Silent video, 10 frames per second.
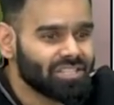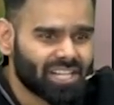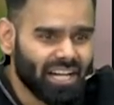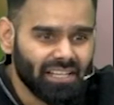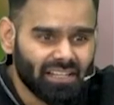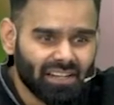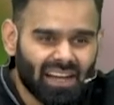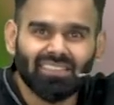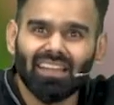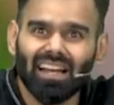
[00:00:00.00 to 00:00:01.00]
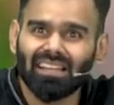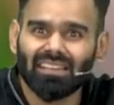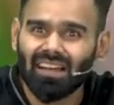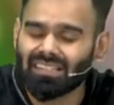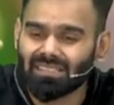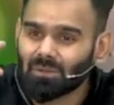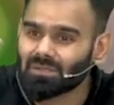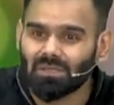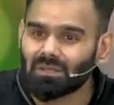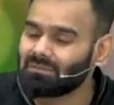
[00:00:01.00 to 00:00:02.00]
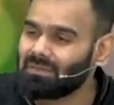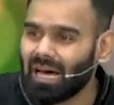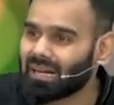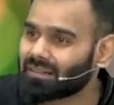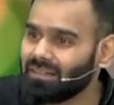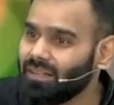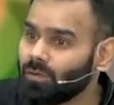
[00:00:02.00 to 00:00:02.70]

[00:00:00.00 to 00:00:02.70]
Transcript: शेडी अंधेरा अंधेरा ऐसा कुछ ऐसा डार्क